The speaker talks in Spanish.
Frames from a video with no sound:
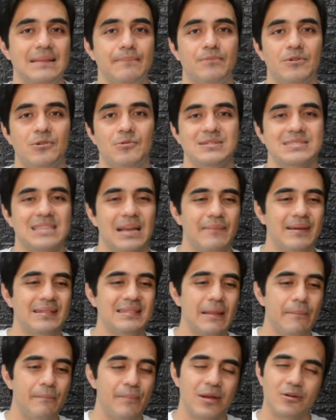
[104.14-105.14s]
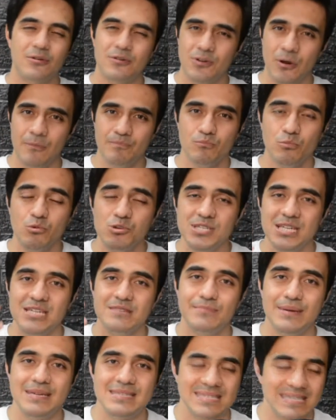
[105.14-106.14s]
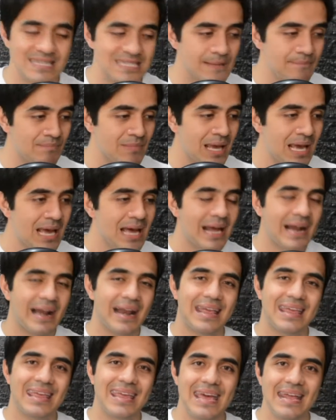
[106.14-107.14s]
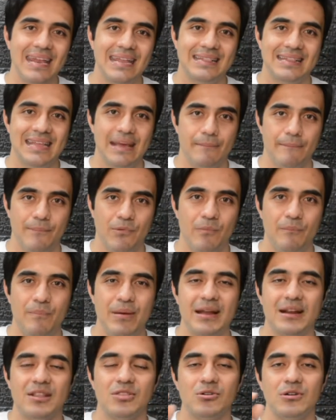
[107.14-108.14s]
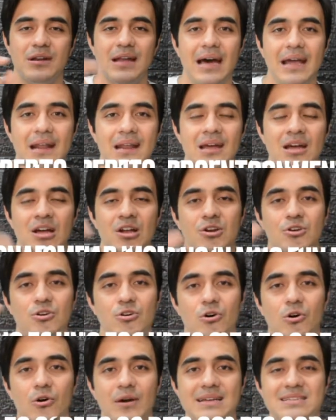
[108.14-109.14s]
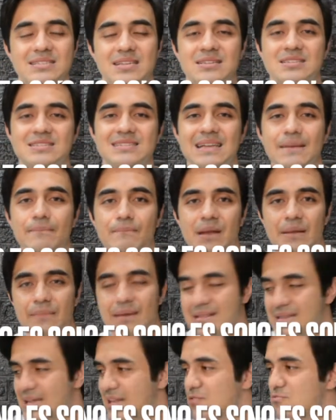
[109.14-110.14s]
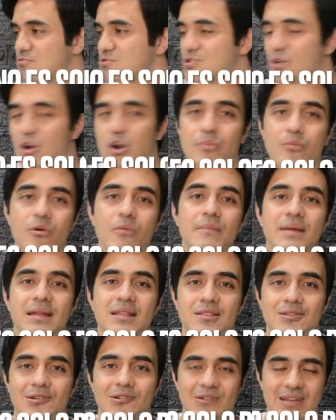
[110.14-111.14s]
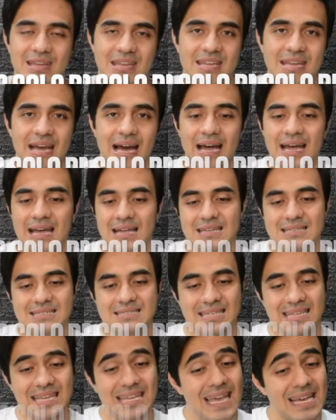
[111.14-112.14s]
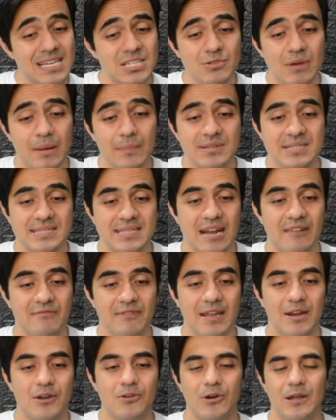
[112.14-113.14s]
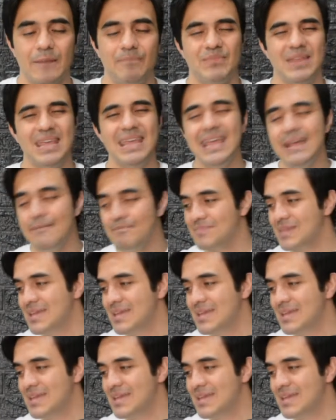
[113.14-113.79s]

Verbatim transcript: por nuestra mente, pero no, muchas veces requiere tiempo. Perdonar no es simplemente de un solo momento y ya. Y eso vamos a estar viendo hoy. Y